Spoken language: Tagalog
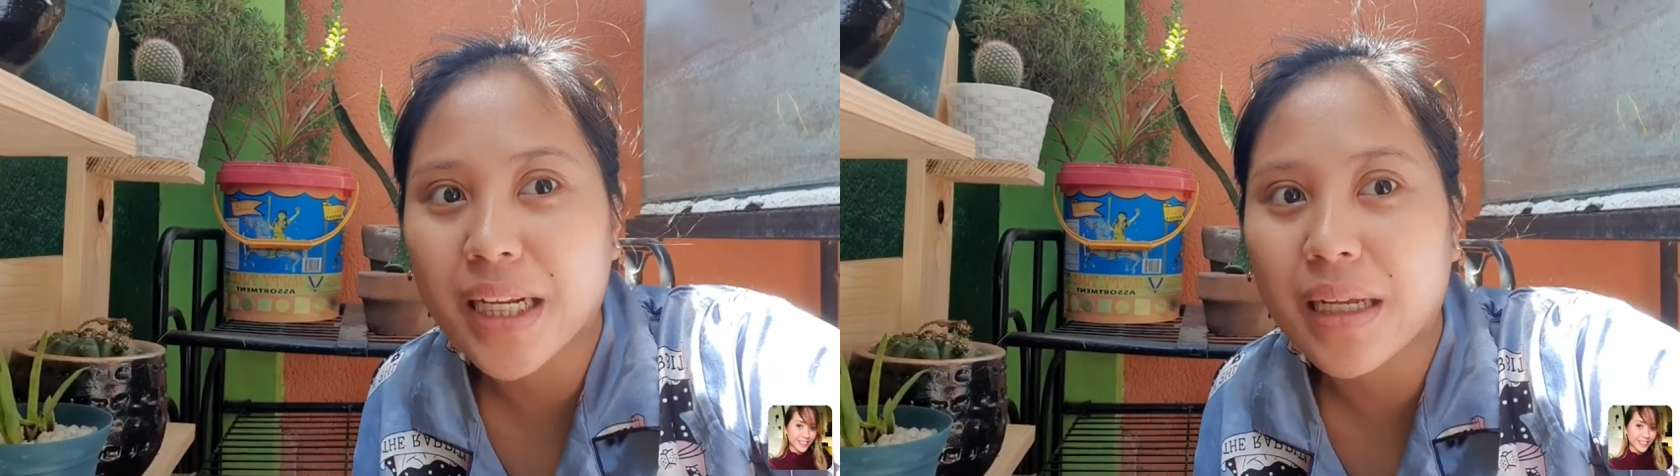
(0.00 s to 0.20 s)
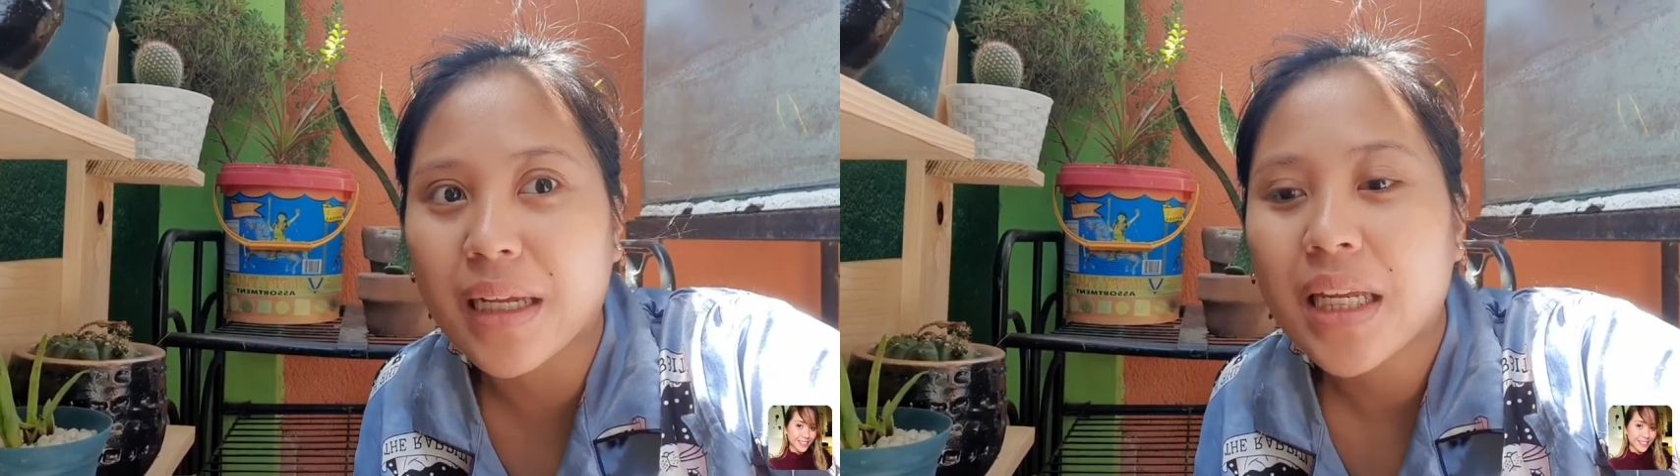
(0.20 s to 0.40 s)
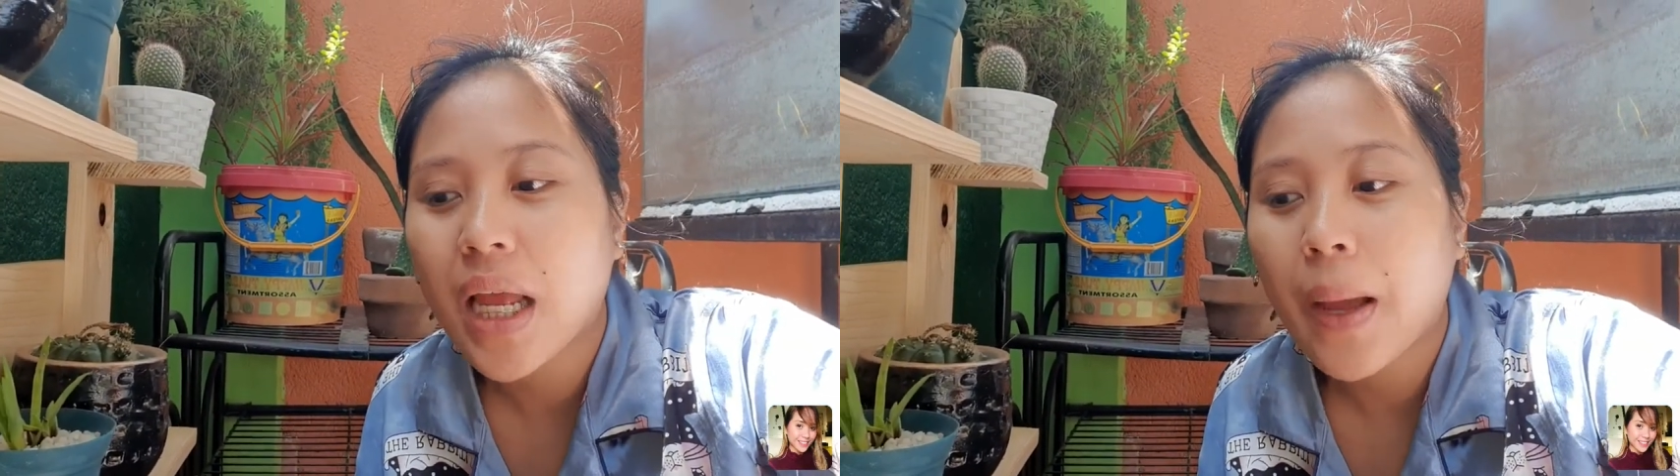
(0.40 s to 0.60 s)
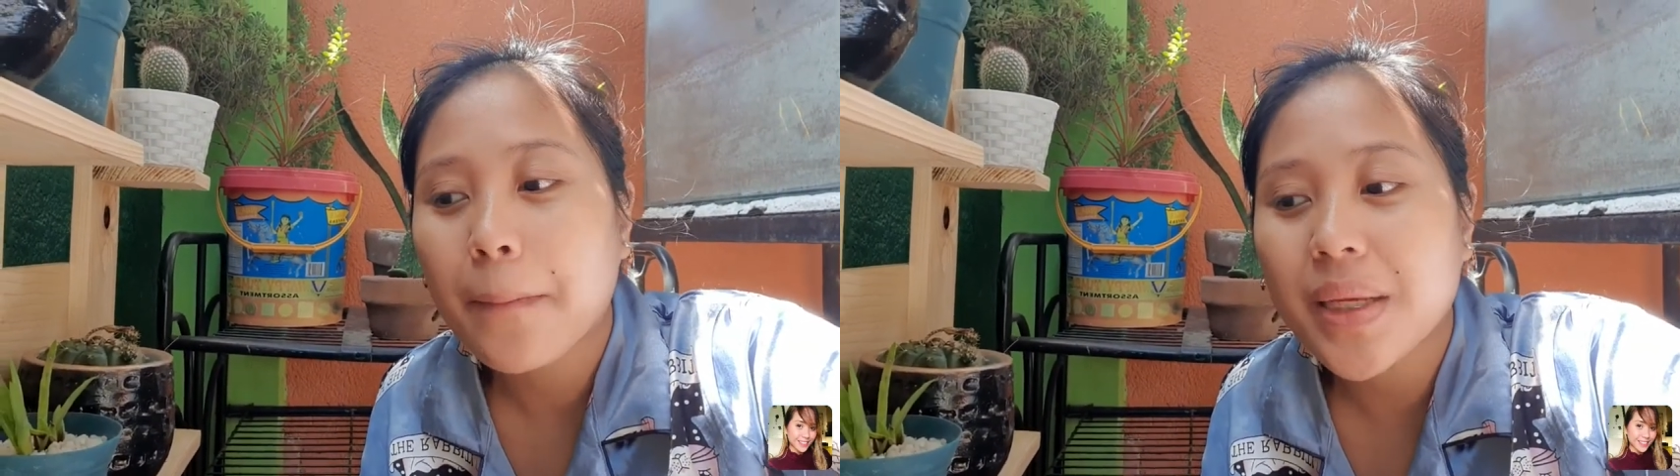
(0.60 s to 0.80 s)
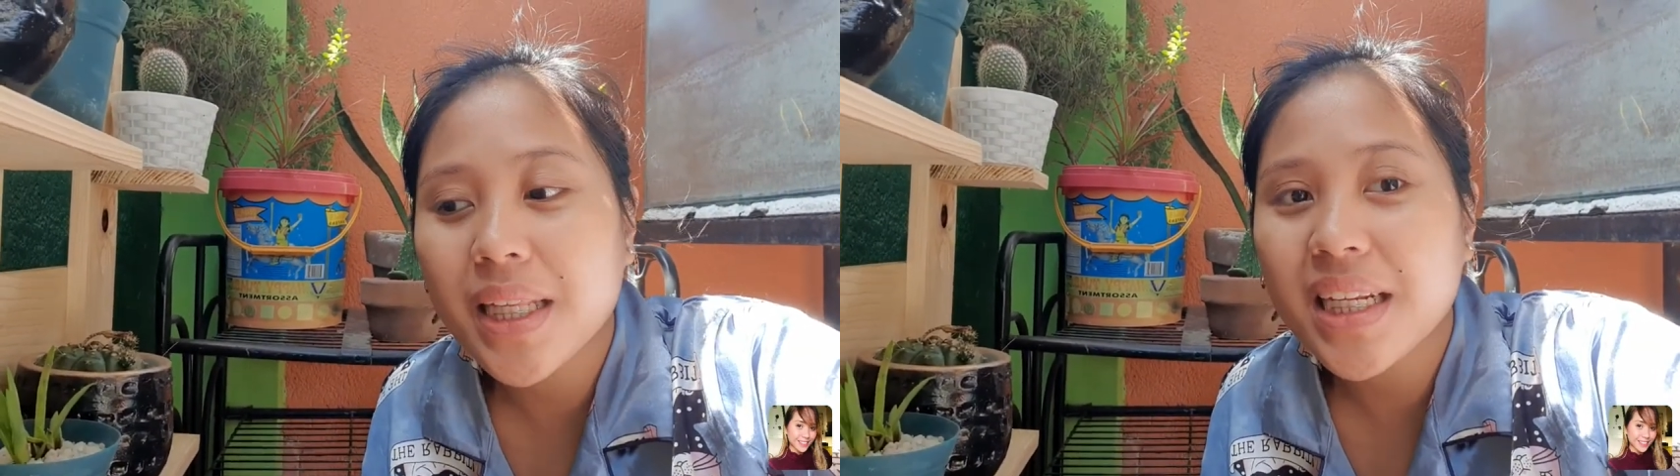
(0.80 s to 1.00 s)
na
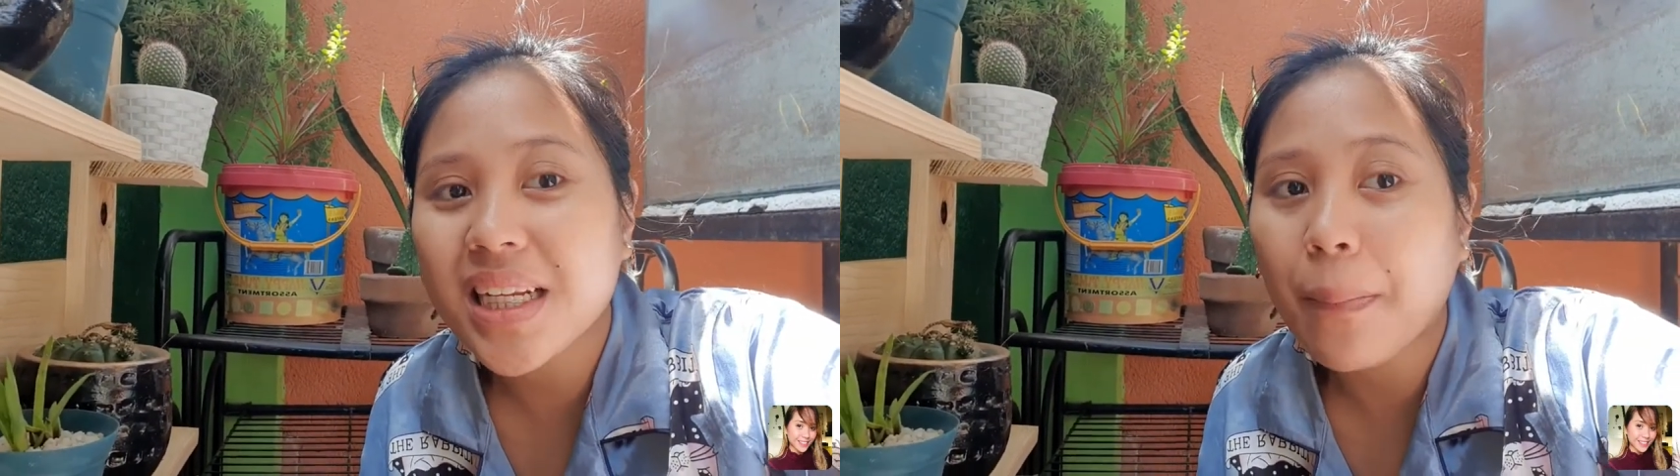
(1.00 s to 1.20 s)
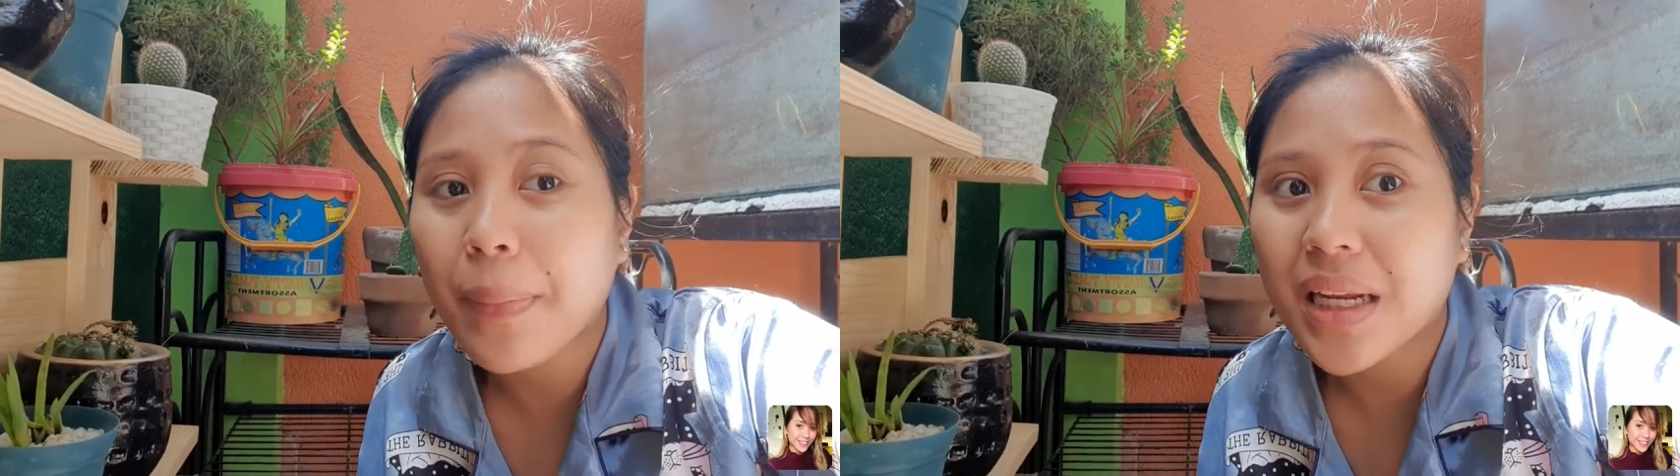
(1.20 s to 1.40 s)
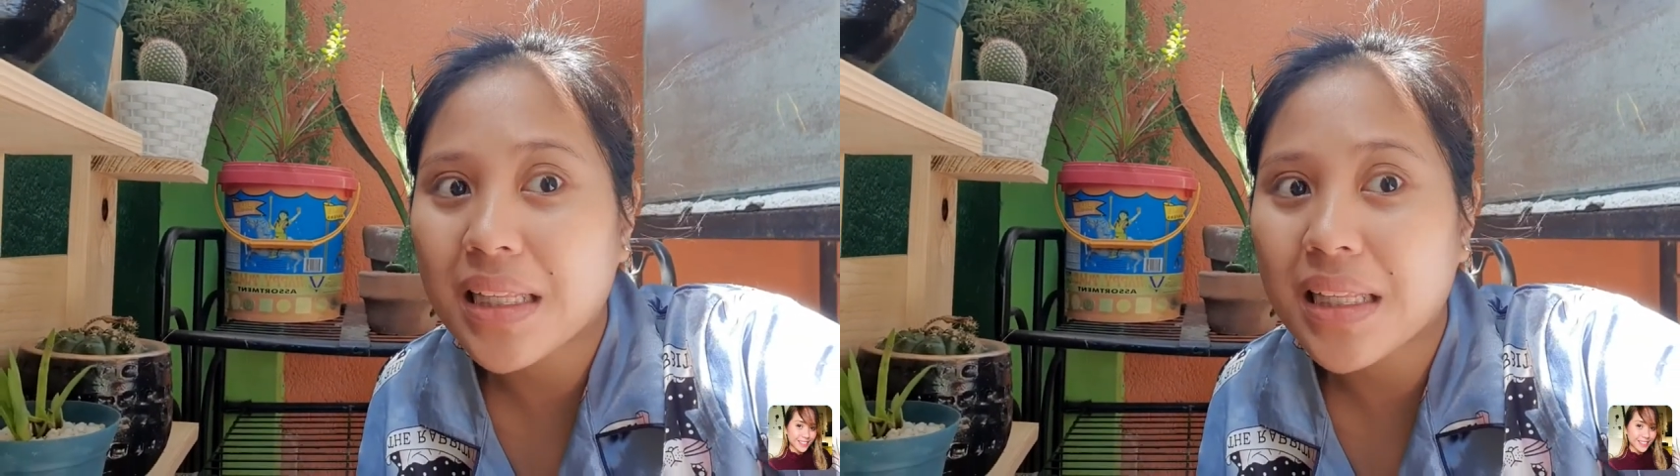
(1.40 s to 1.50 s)
madali lang pala